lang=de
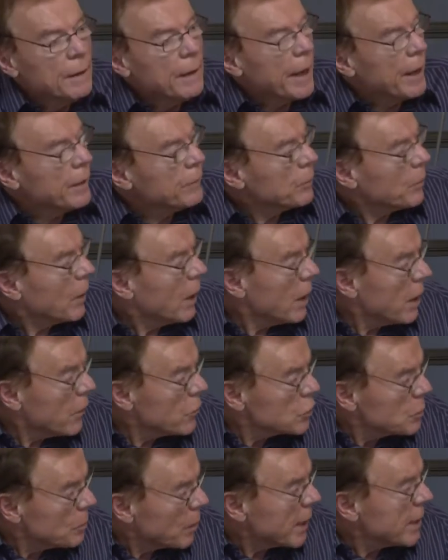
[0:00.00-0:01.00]
Es war
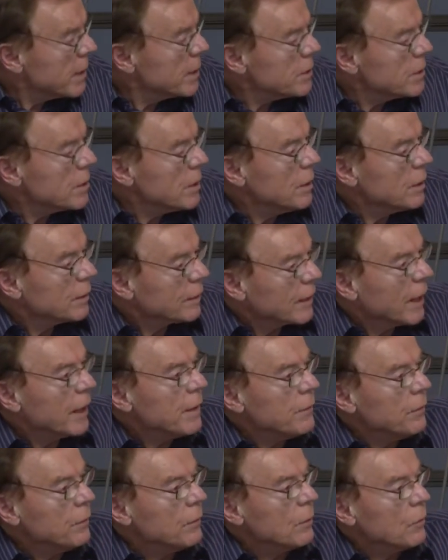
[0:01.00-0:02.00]
aus meiner Sicht
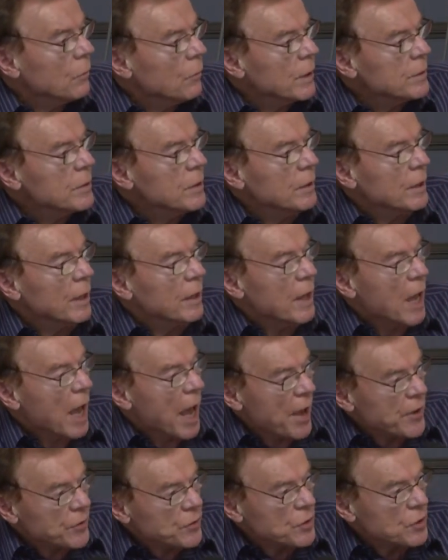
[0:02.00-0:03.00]
das, was ich den
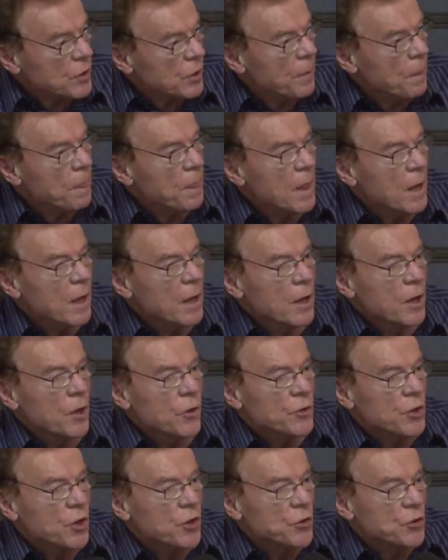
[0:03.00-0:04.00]
ersten
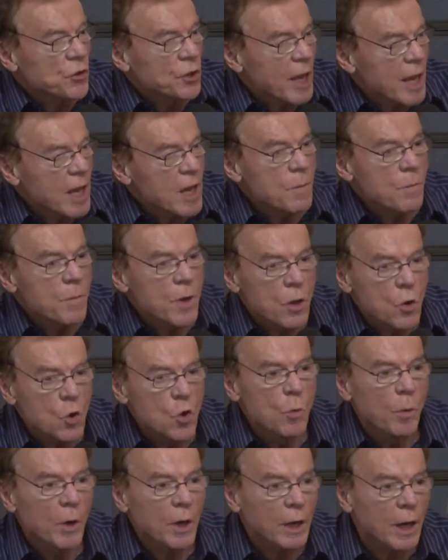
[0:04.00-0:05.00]

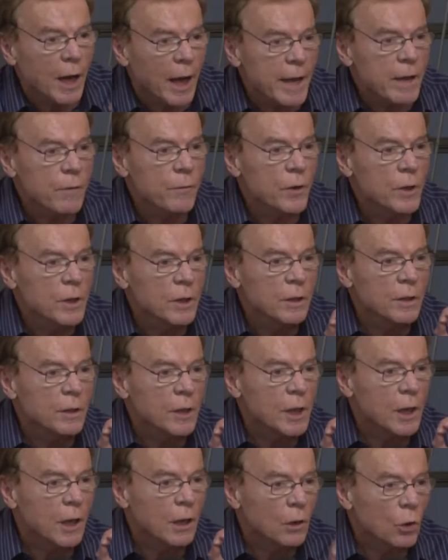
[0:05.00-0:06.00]
systemübergreifenden
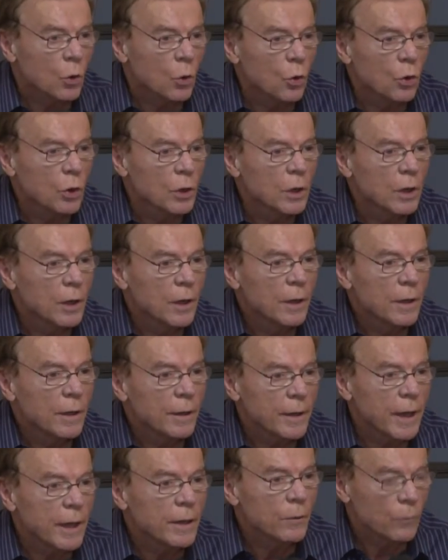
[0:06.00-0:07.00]
Dialog
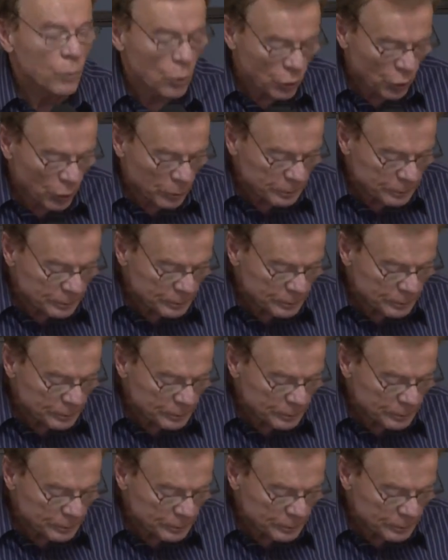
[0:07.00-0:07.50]
nennen würde.